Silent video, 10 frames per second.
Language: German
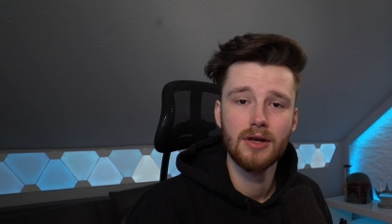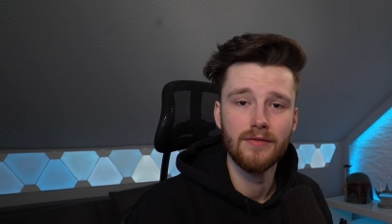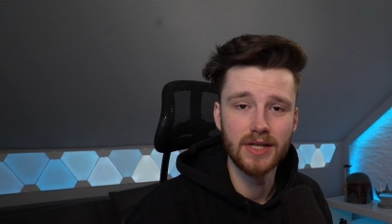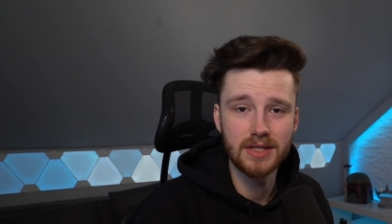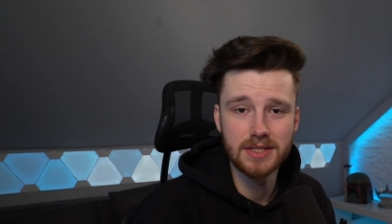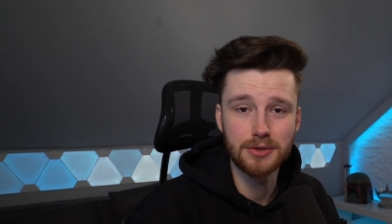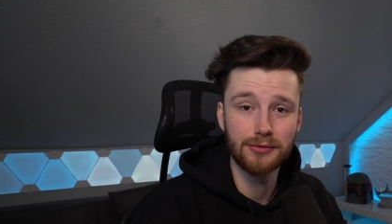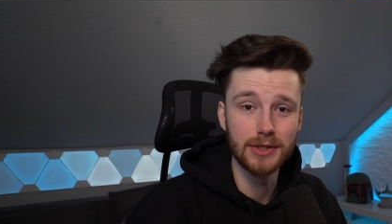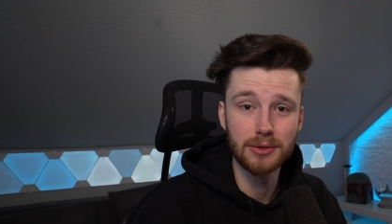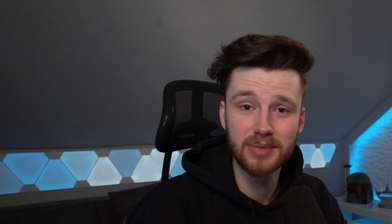Wenn ihr dieses
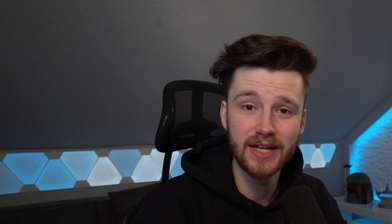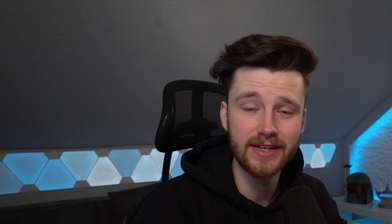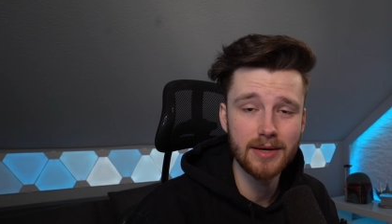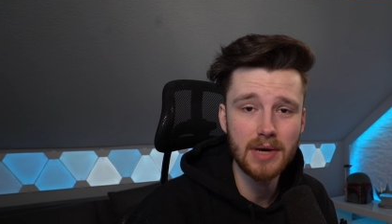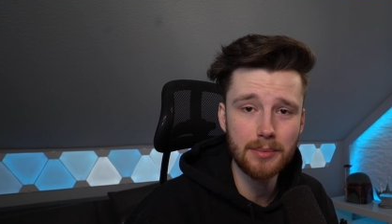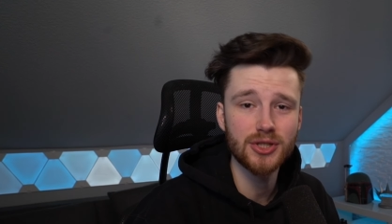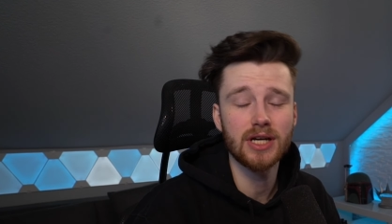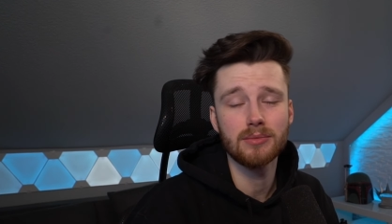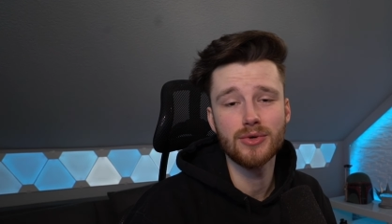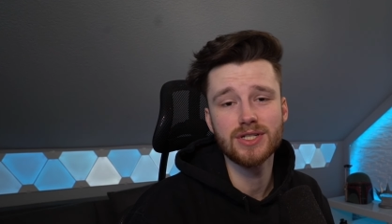Free-to-Play-Game
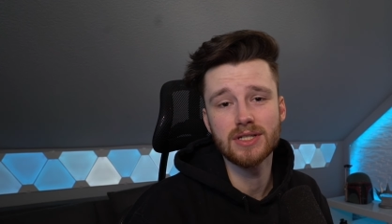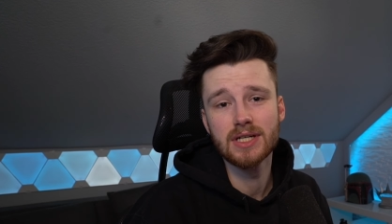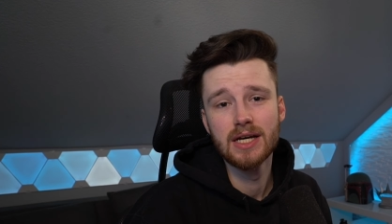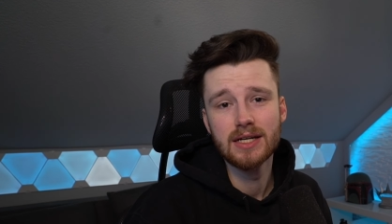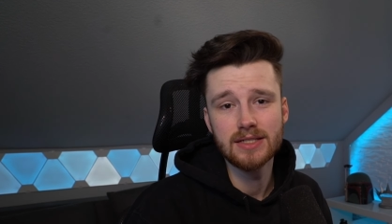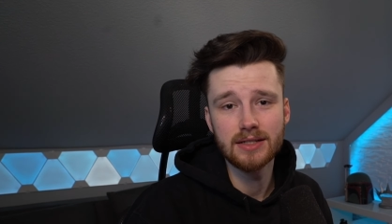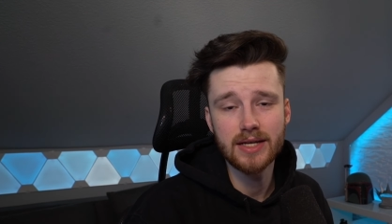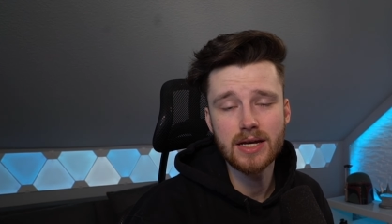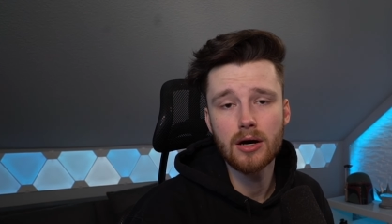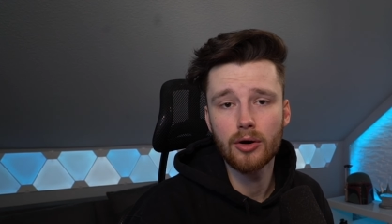abchecken möchtet, dann
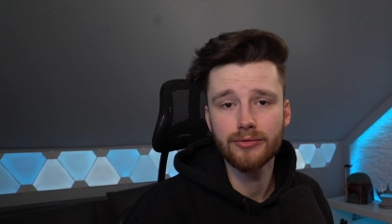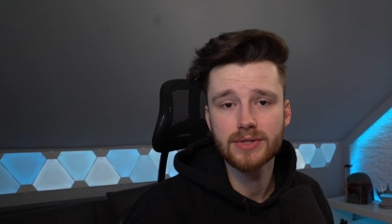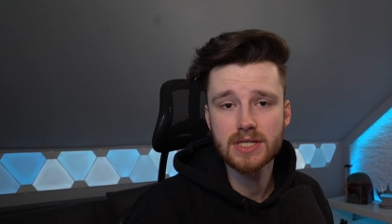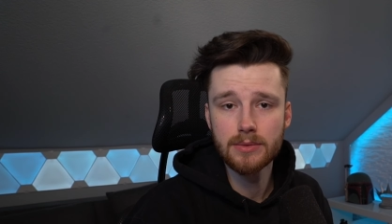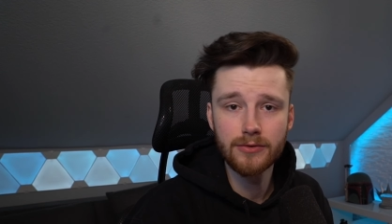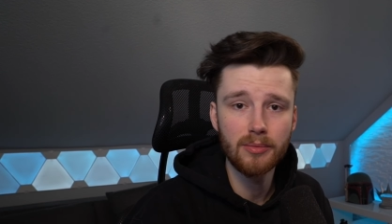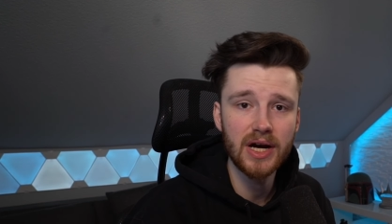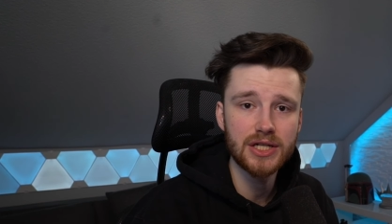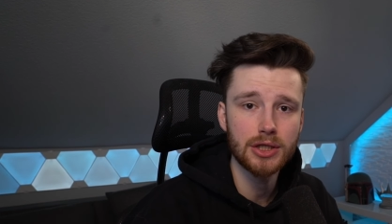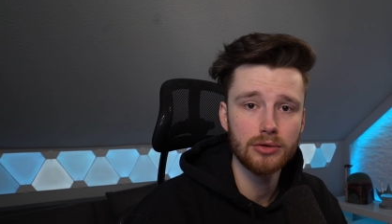gerne auf Steam
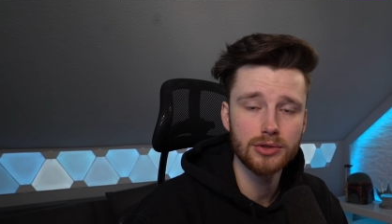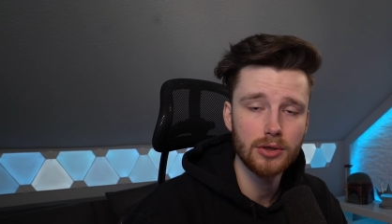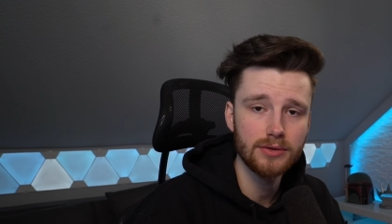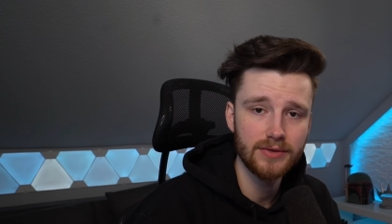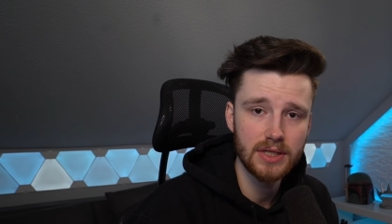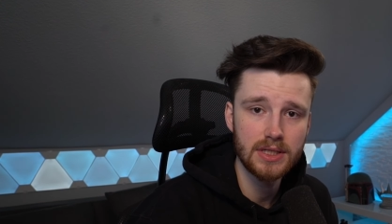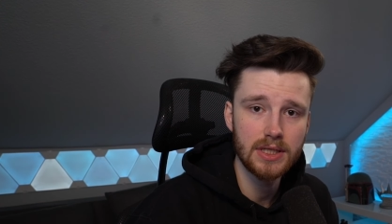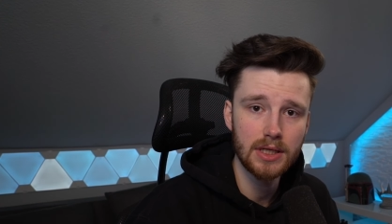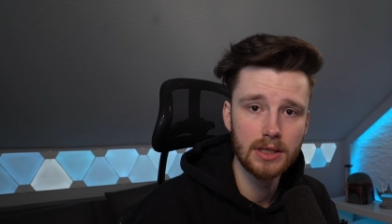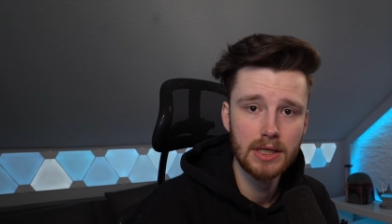vorbeischauen. Dort findet
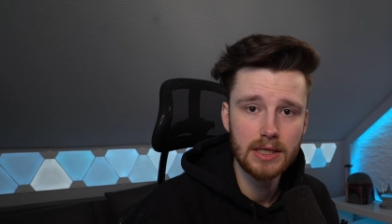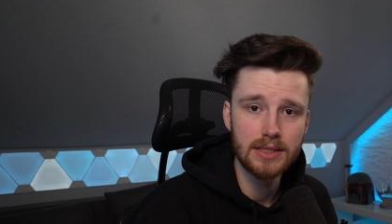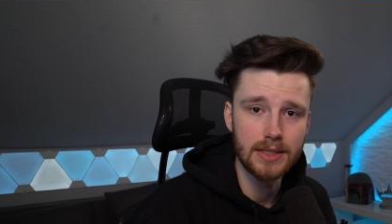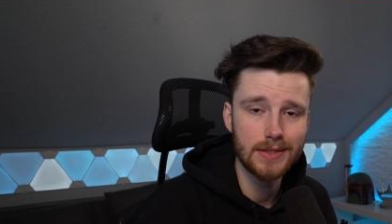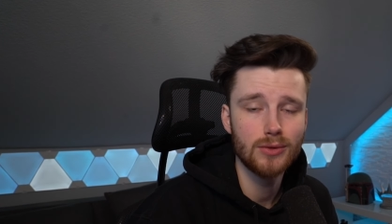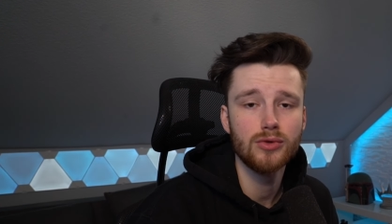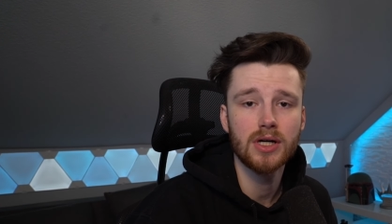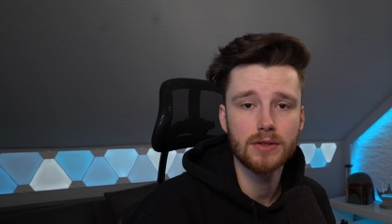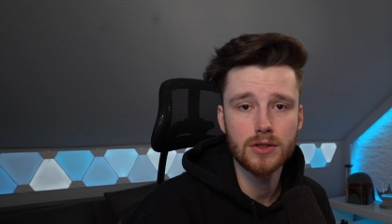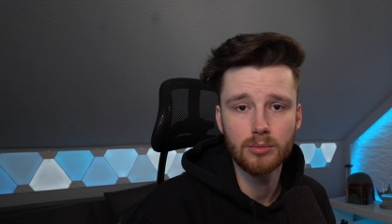ihr den
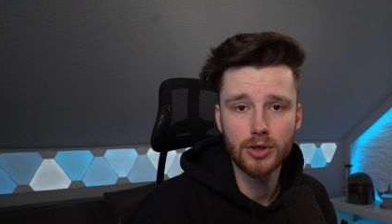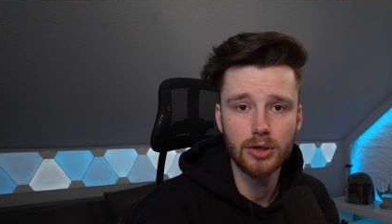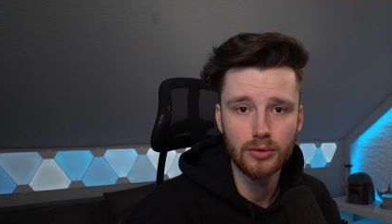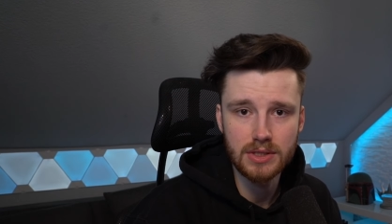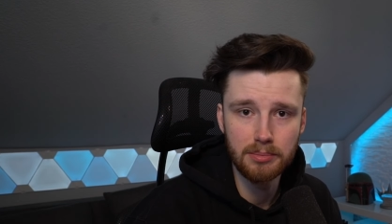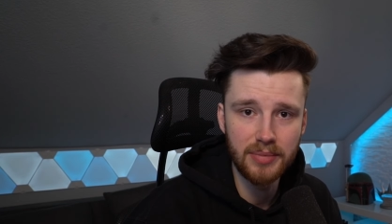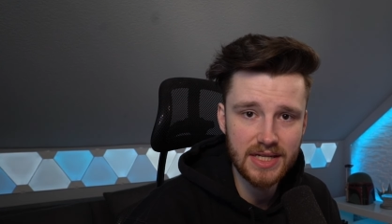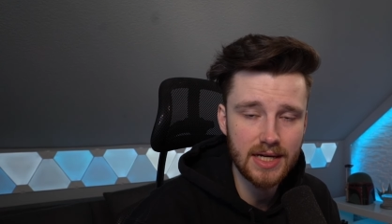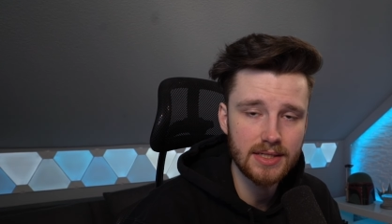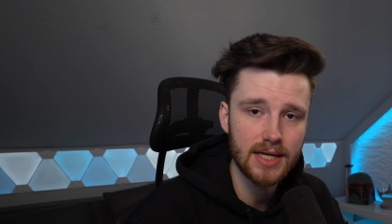Zugang zum Closed
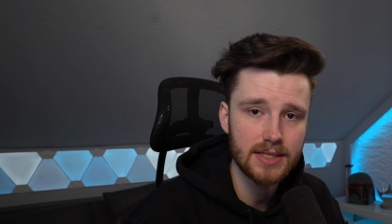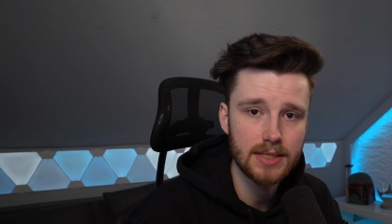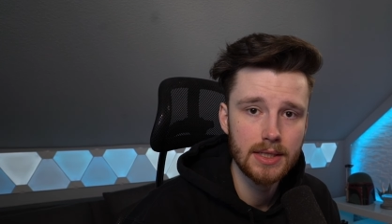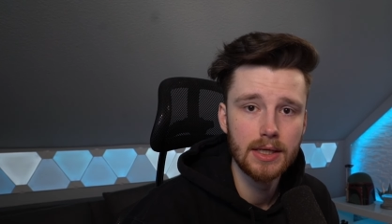Beta-Test.